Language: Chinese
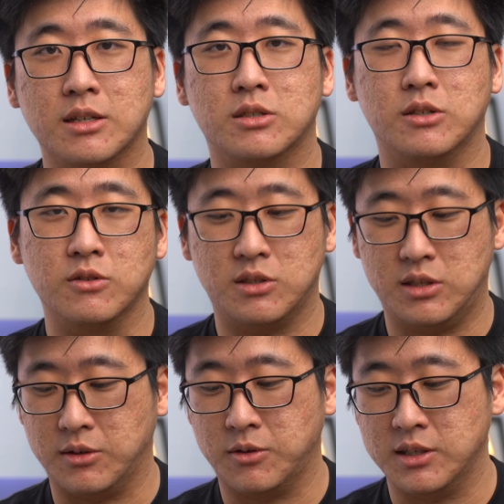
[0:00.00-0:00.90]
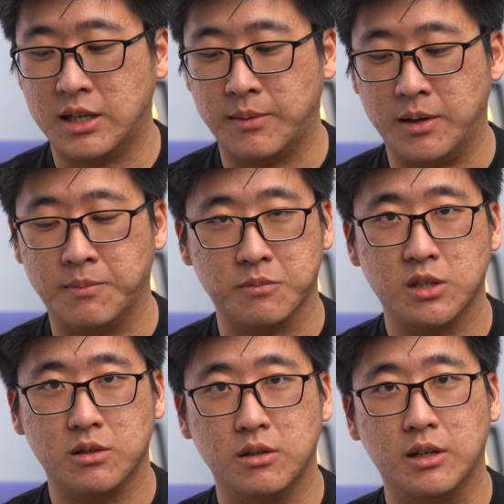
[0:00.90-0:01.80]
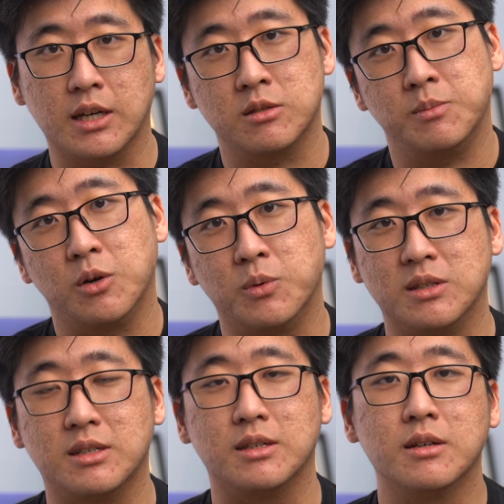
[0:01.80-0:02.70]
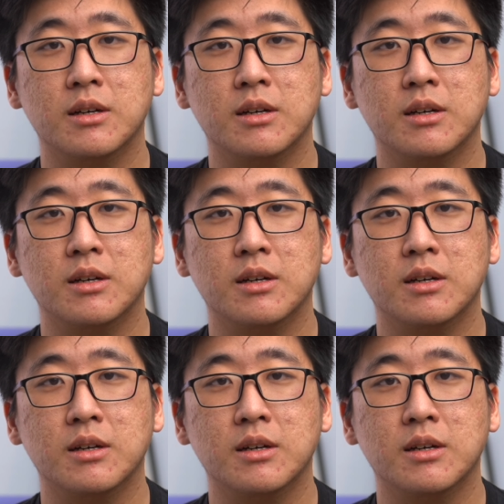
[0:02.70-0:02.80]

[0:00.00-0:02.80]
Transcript: 使用情况下面应该是没有问题。